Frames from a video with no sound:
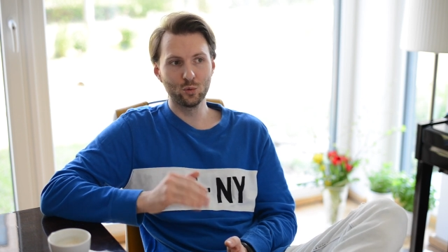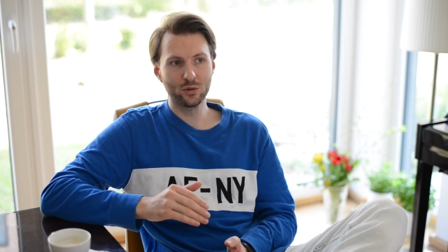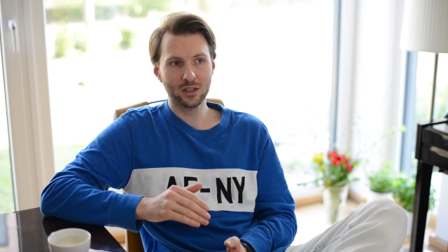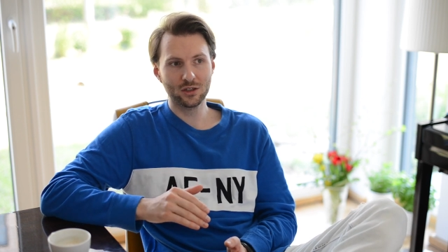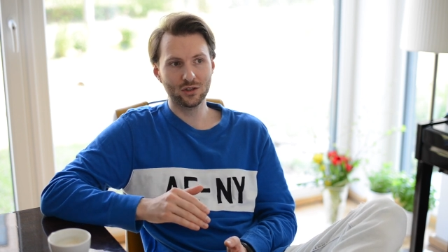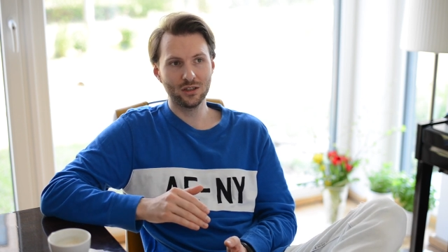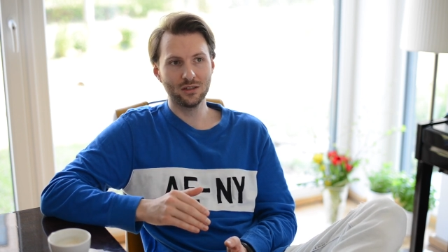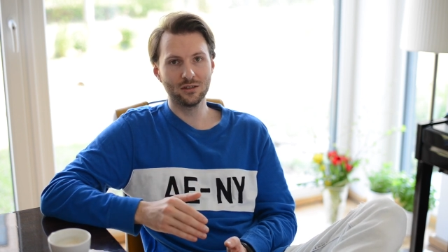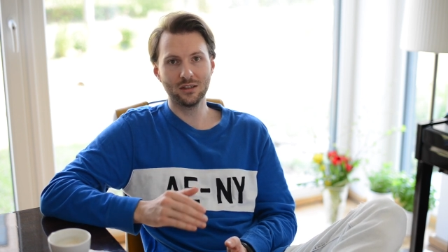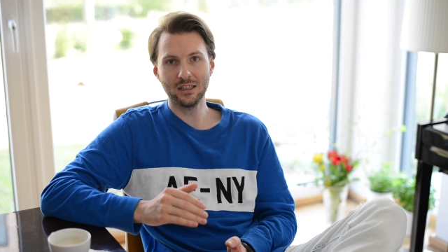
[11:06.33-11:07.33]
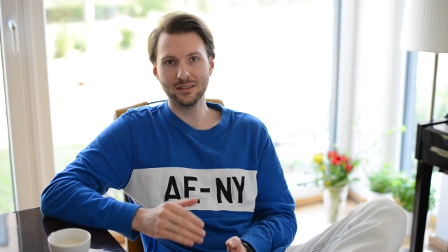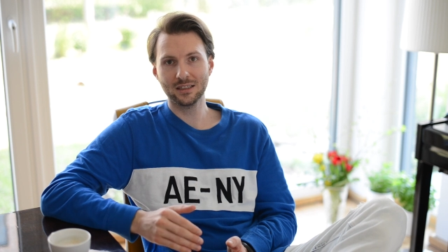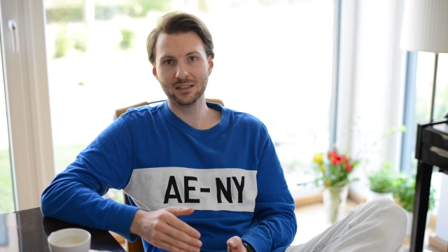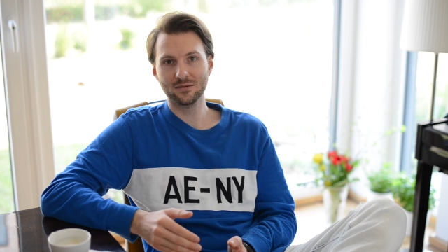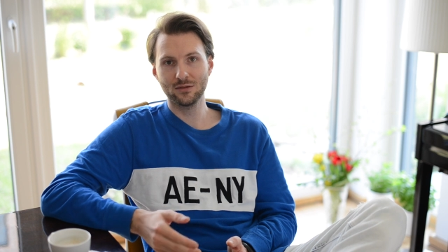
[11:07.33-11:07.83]
gut dastehenden
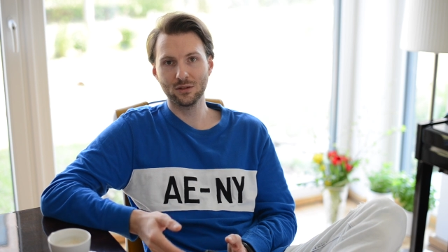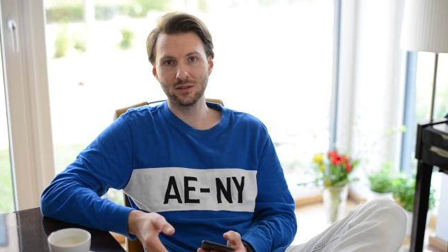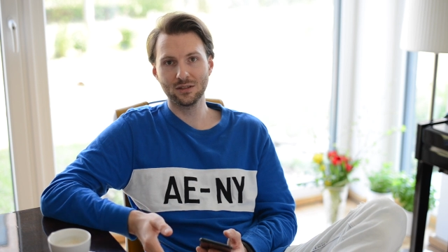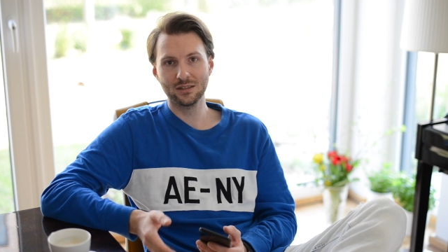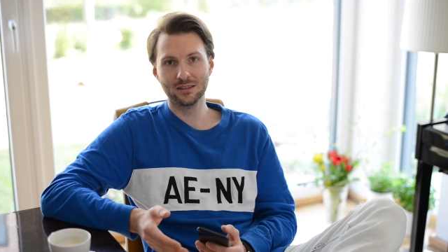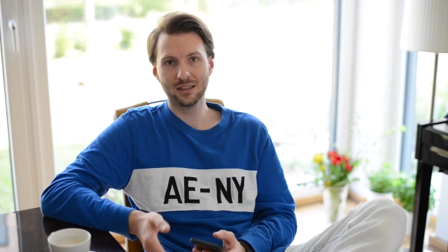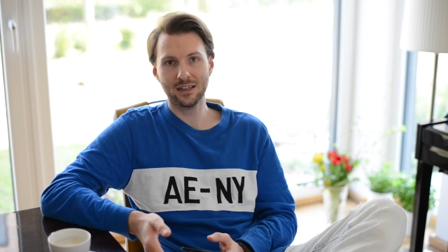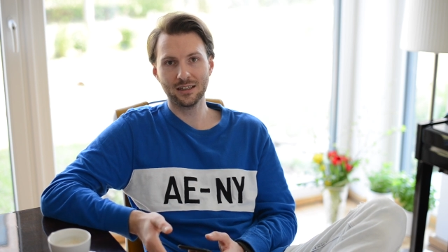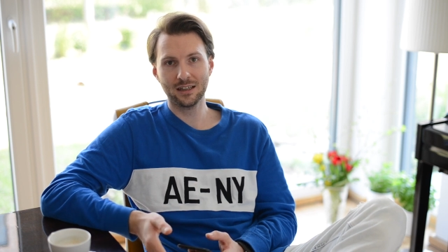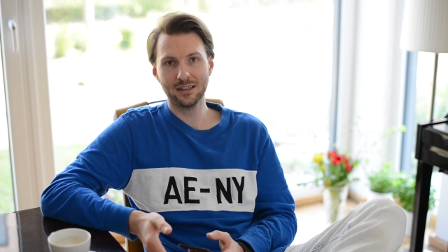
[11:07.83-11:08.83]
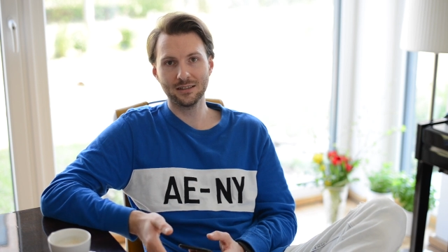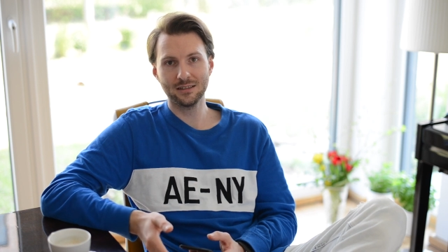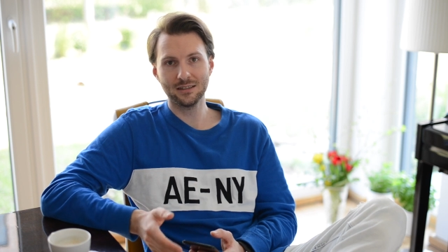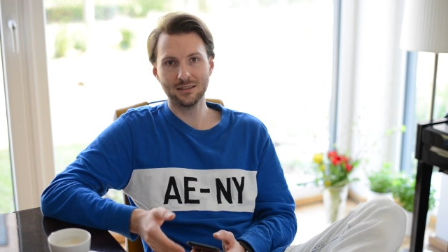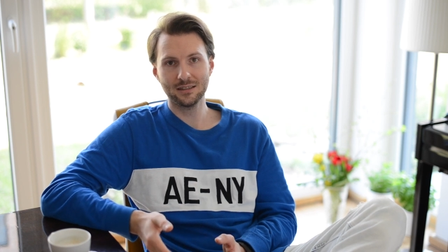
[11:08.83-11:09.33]
E46
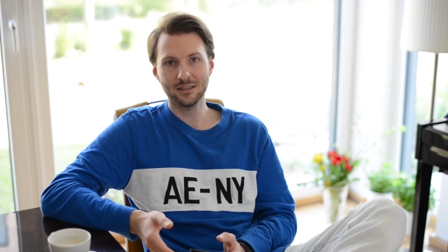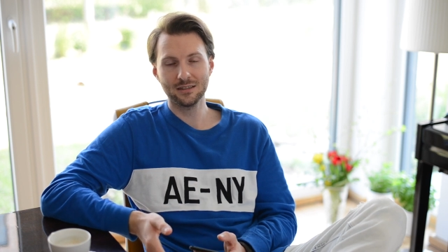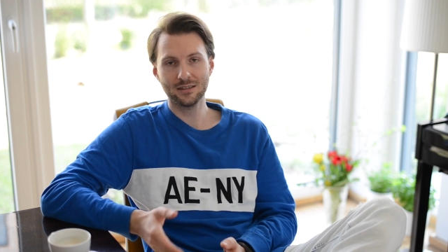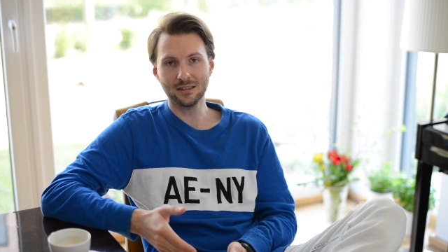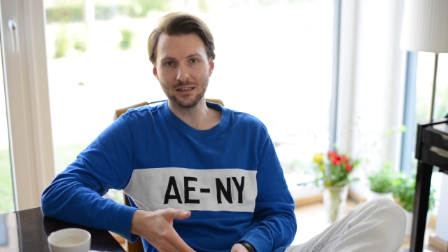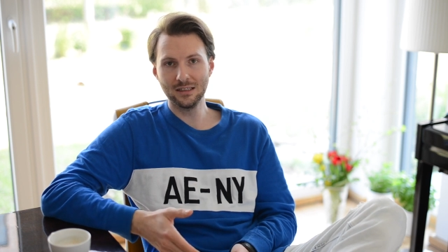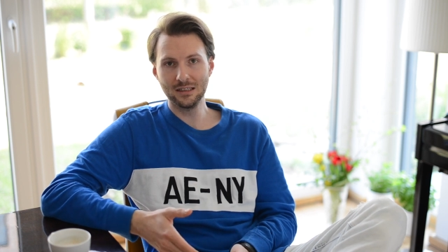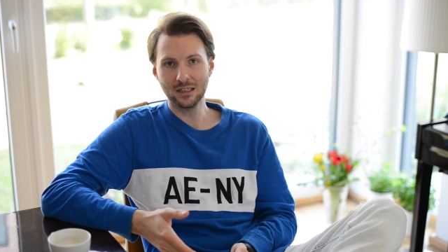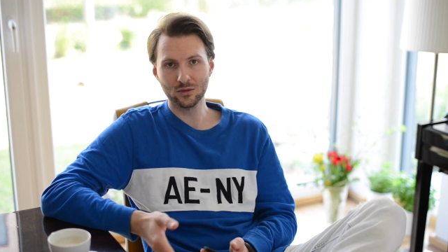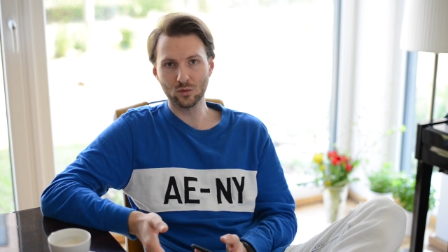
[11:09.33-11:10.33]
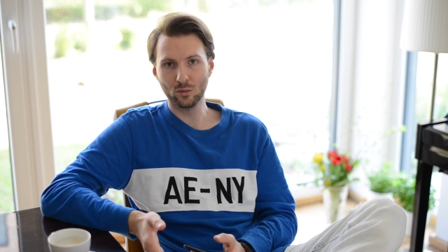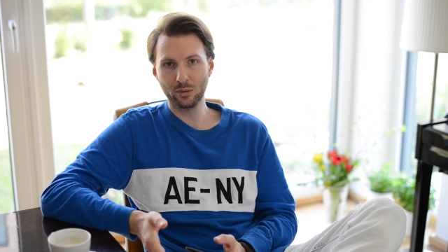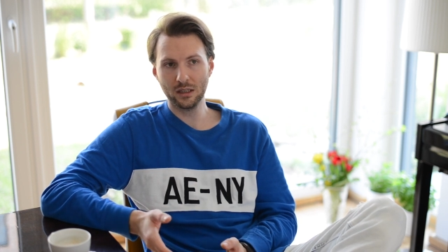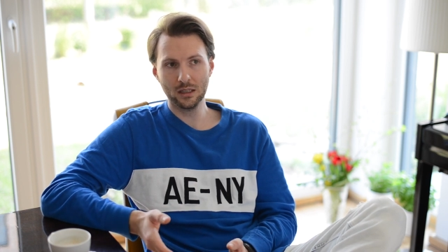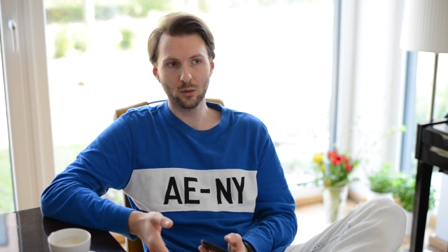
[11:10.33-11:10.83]
330 CI, also
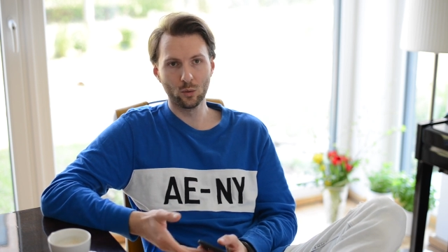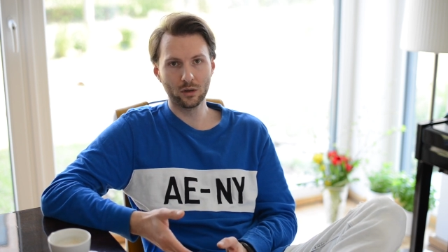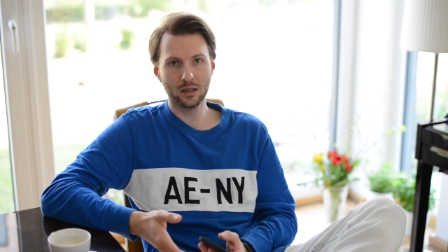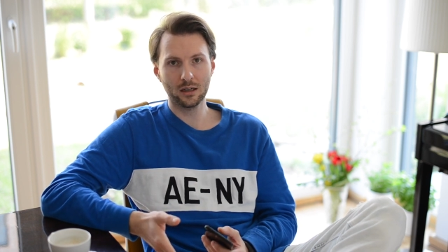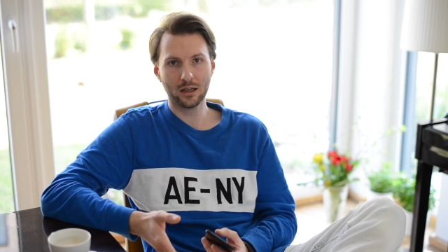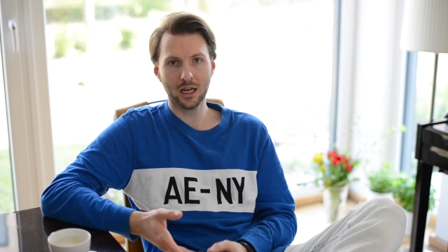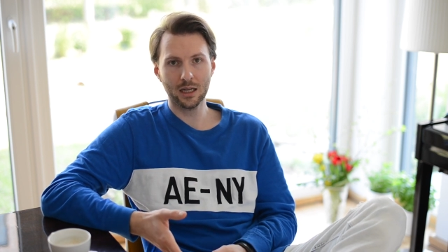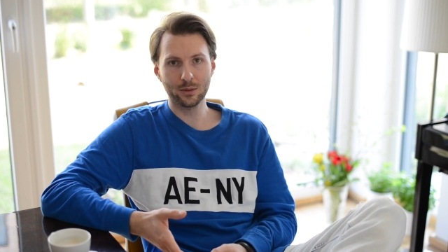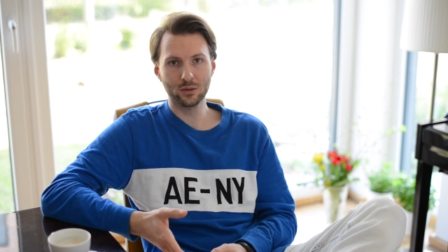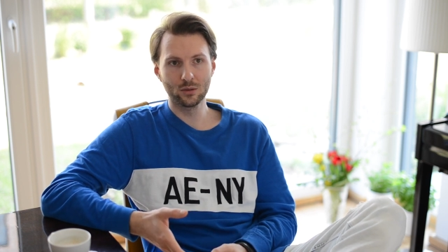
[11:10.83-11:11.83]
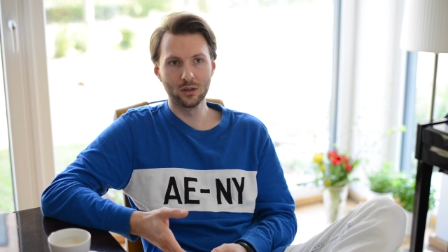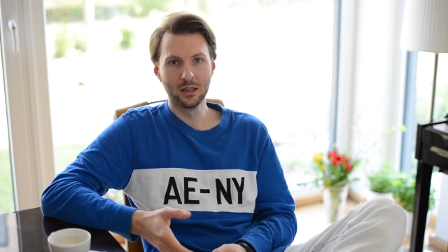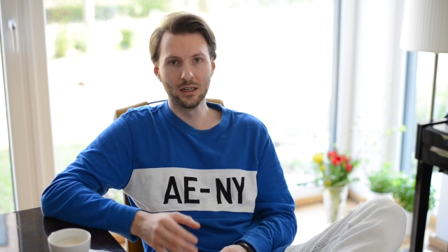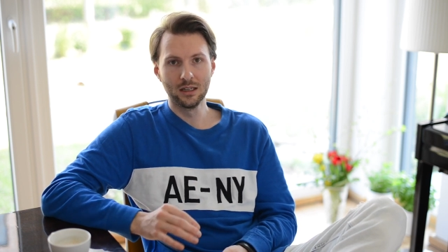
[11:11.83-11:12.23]
Coupé oder Cabrio,